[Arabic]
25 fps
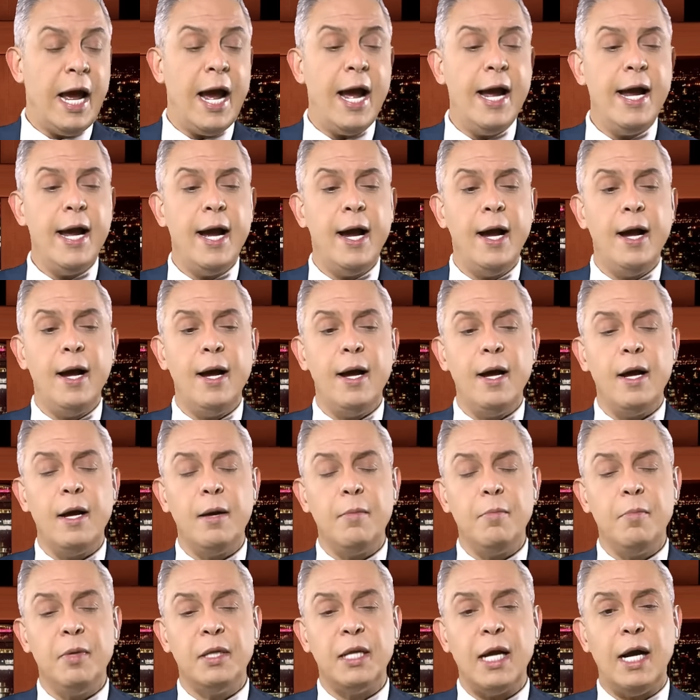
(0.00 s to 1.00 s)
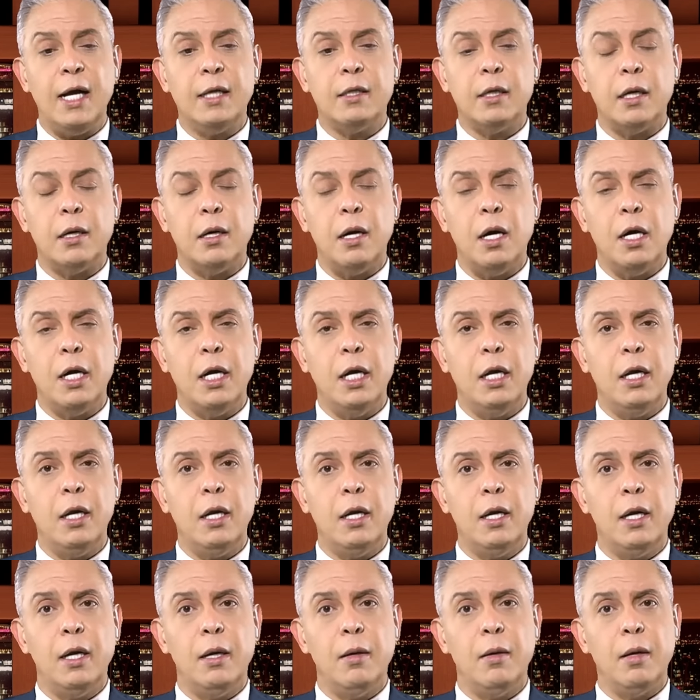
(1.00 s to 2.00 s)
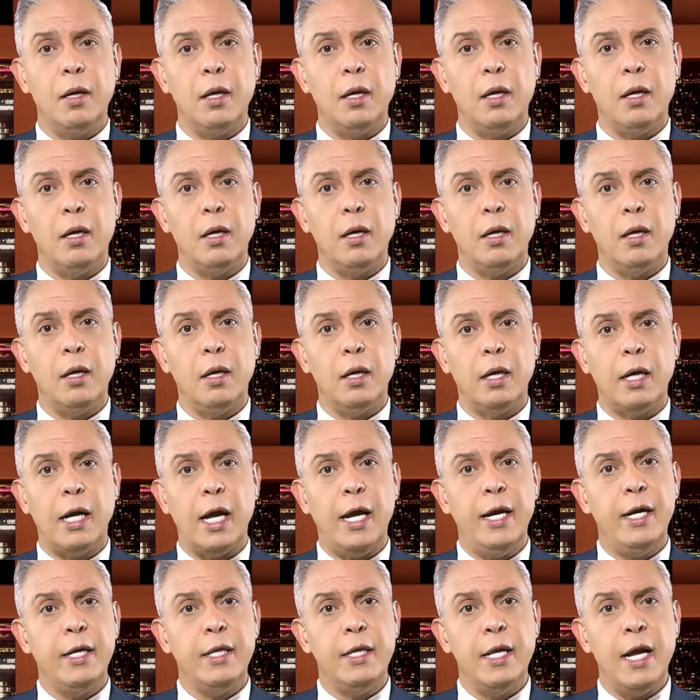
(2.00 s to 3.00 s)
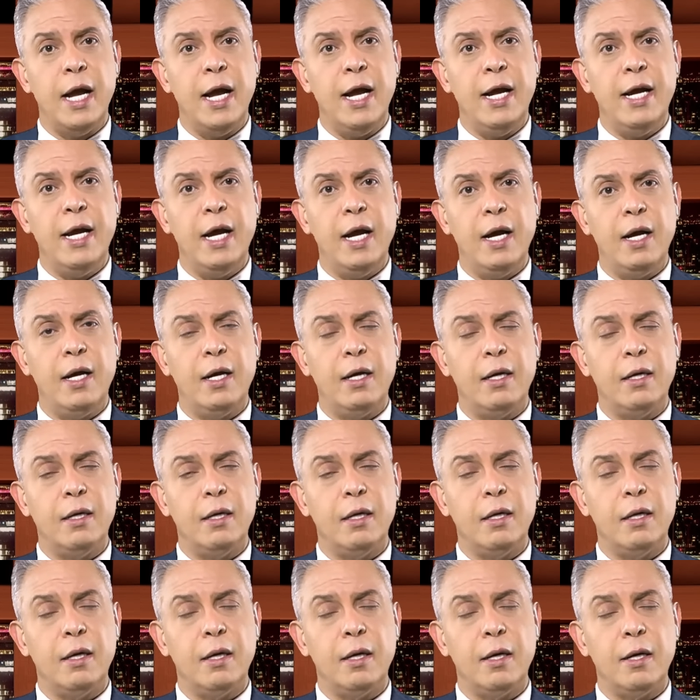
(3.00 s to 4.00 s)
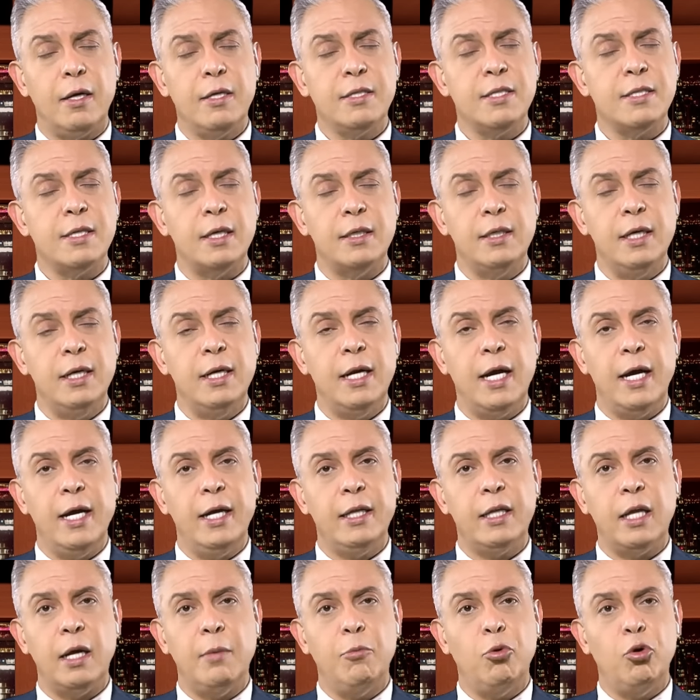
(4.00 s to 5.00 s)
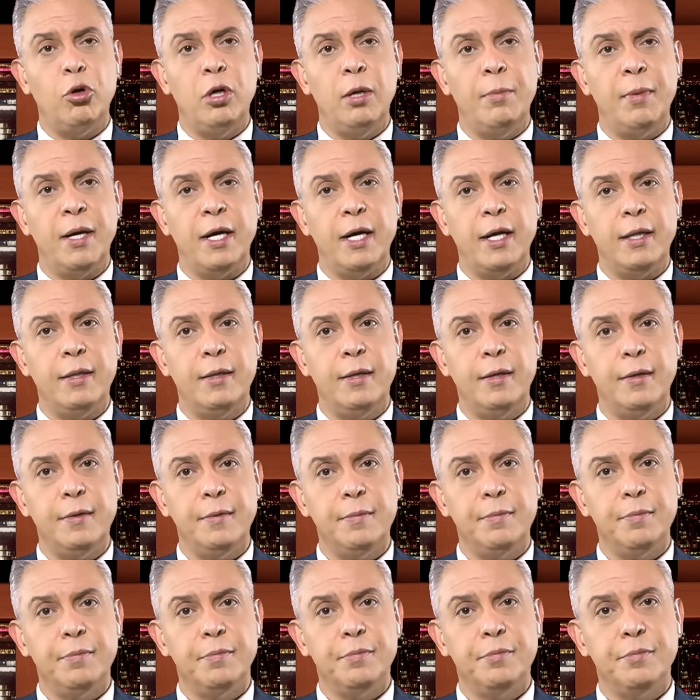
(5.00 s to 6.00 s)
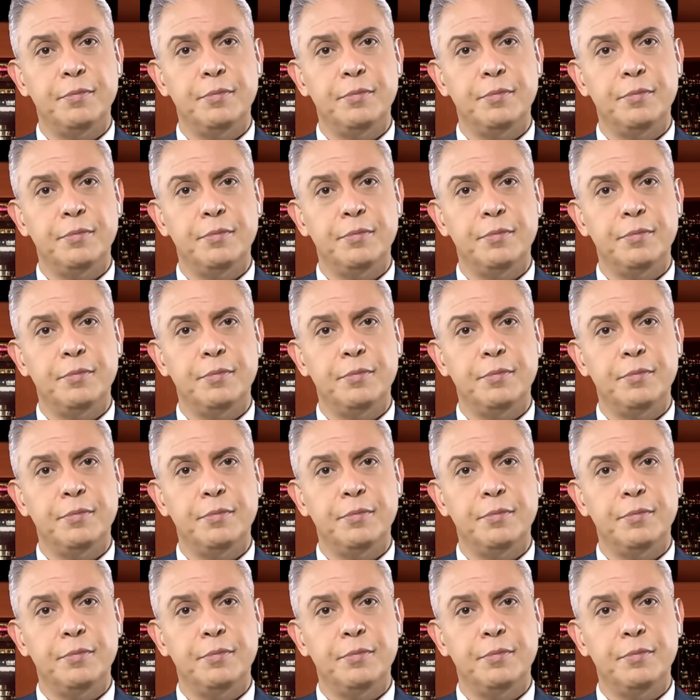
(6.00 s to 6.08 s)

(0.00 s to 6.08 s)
النهاية بتاعة الراجل كانت نهاية القصة دي نهايتها مؤلمة جدا